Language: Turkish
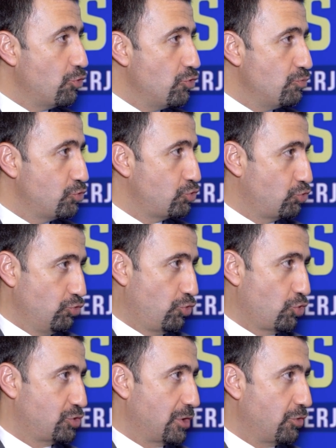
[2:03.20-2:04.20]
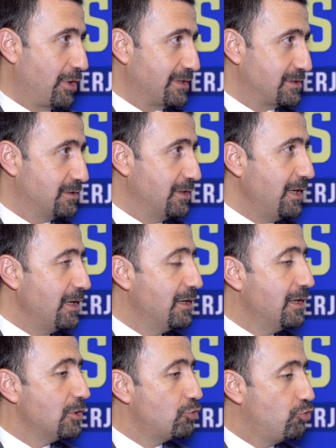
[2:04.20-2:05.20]
önümüz şunu gösteriyor aslında.
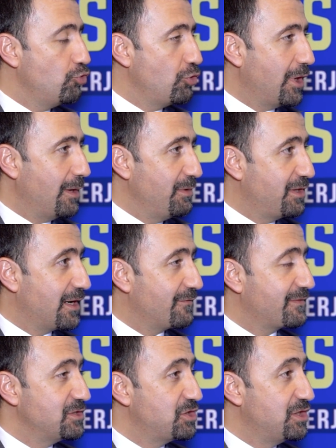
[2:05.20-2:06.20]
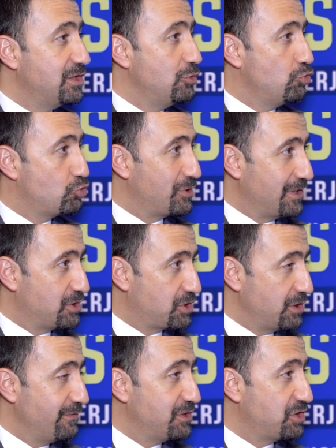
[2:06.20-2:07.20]
Dünya bir taraftan Çin'in
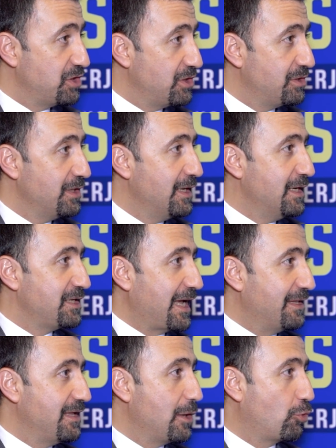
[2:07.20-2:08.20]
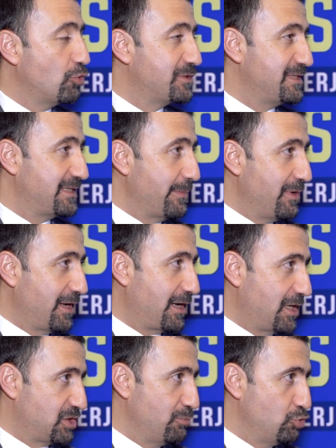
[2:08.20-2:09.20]
yükselişi ve Çin'in kendi ekosistemine
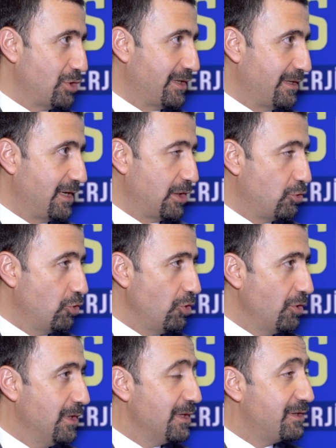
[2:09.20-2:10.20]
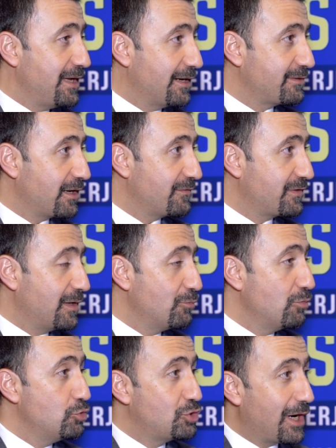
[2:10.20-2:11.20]
karşı mücadele ediyor. Diğer taraftan
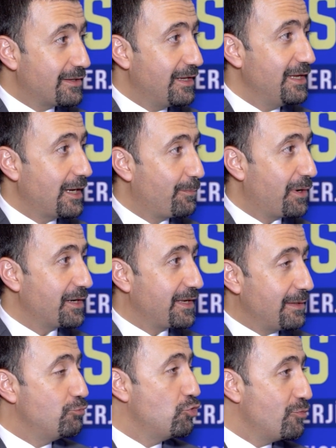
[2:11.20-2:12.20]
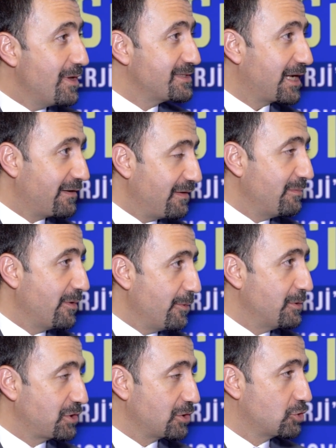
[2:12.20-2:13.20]
bu mücadele yaparken büyümeye zarar
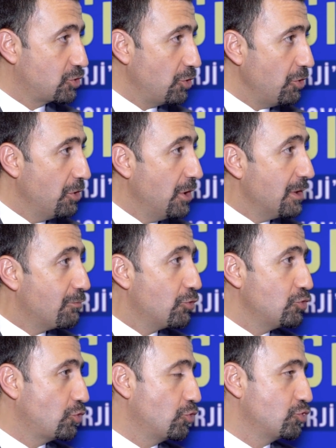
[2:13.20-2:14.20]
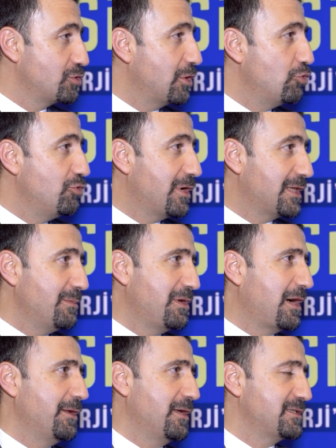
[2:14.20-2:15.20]
vermemeye çalışıyor. Bunun sonucunda dünyada bir
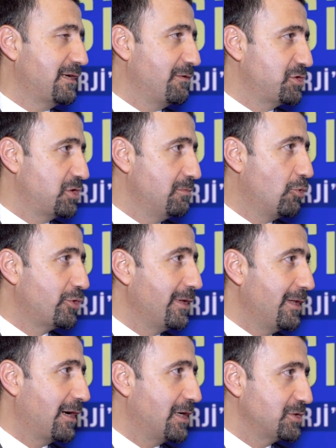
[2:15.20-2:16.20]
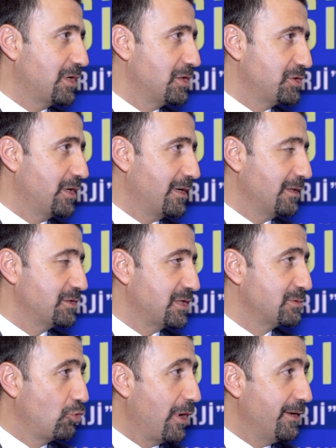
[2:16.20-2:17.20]
kaynak savaşı modeliyle karşı karşıya
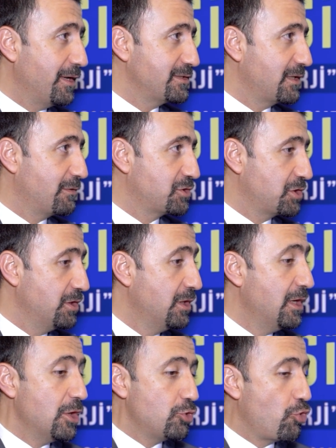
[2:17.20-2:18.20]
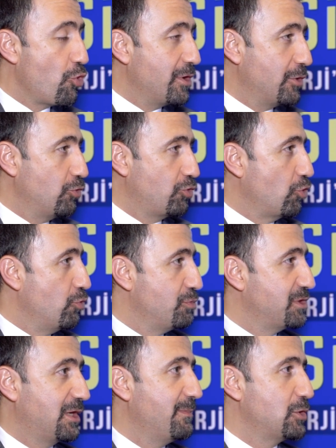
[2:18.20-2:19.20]
kalacağız. Bu kaynak savaşı görünen o ki
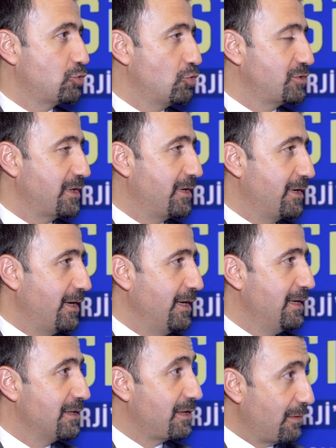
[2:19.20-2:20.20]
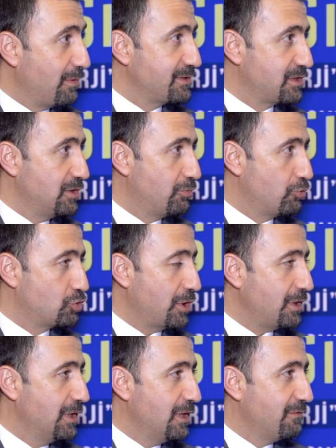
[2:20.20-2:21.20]
önümüzdeki 5-10 seneye damgasını
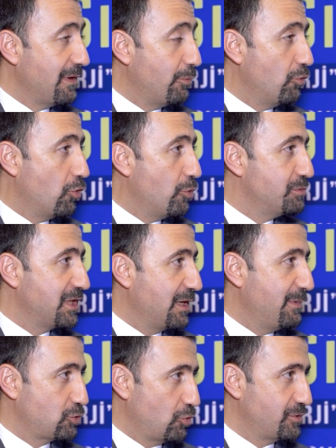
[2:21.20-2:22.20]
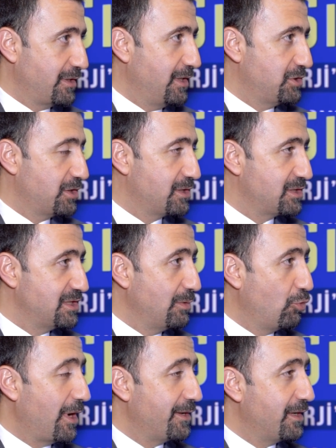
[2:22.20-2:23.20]
bulacak. Ve bu önümüzdeki 5-10 sene içerisinde
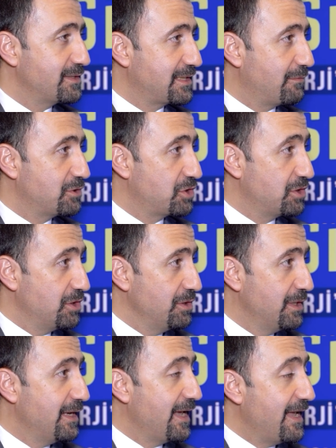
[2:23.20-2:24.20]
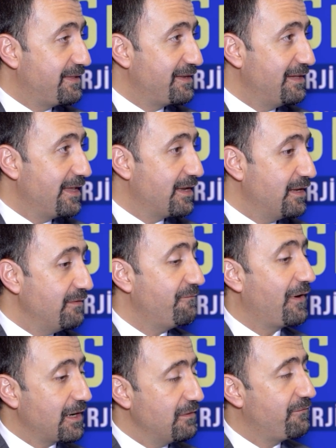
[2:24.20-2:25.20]
bu kaynak savaşının etkilerini
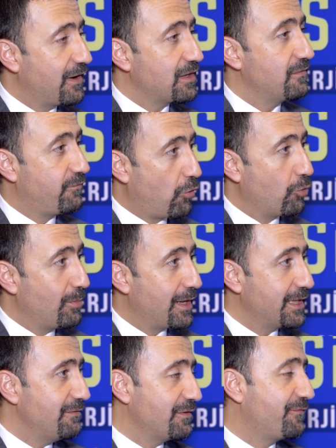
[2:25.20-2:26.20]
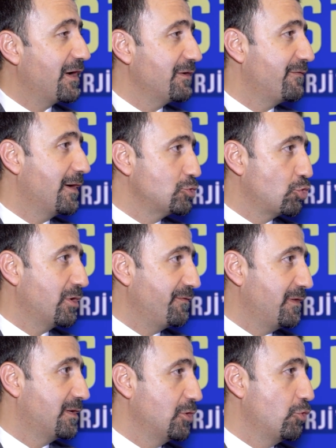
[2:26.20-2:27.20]
farklı farklı formlarda ve farklı farklı
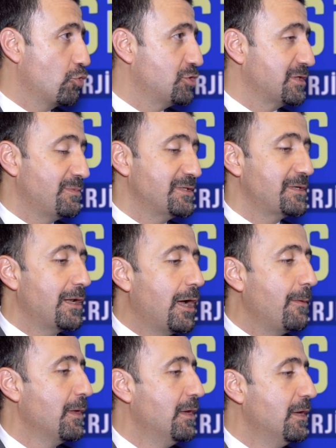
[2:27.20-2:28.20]
coğrafyalarda göreceğiz. Mesela